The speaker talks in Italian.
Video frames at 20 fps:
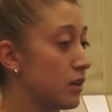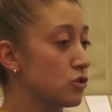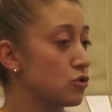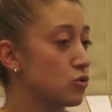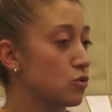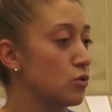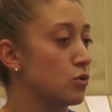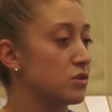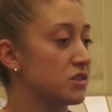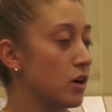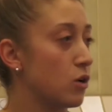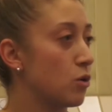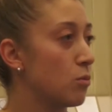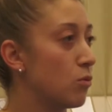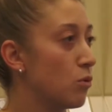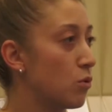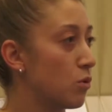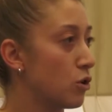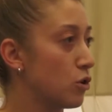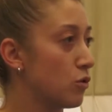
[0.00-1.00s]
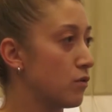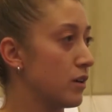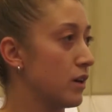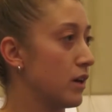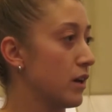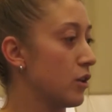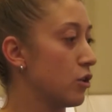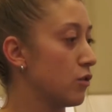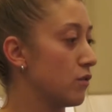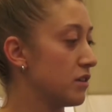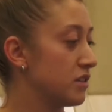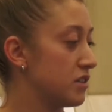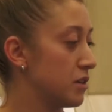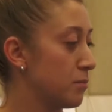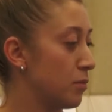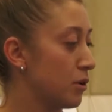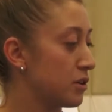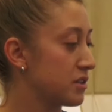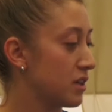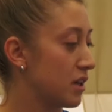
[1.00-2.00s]
avviene al liceo con indirizzo
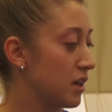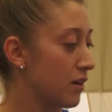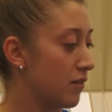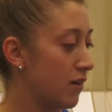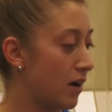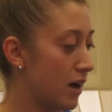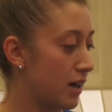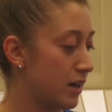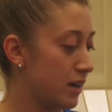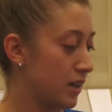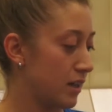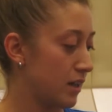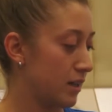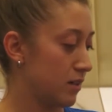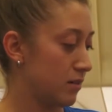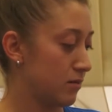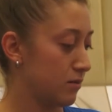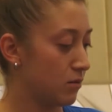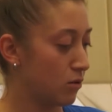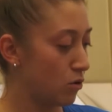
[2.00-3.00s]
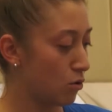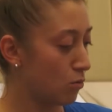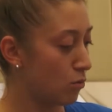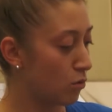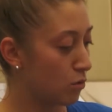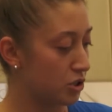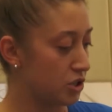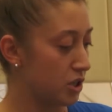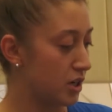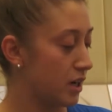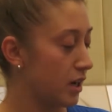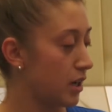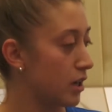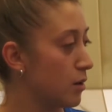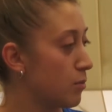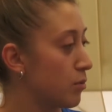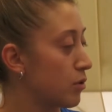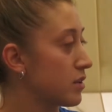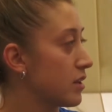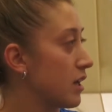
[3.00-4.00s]
sportivo Cambi Serrani. Lì ha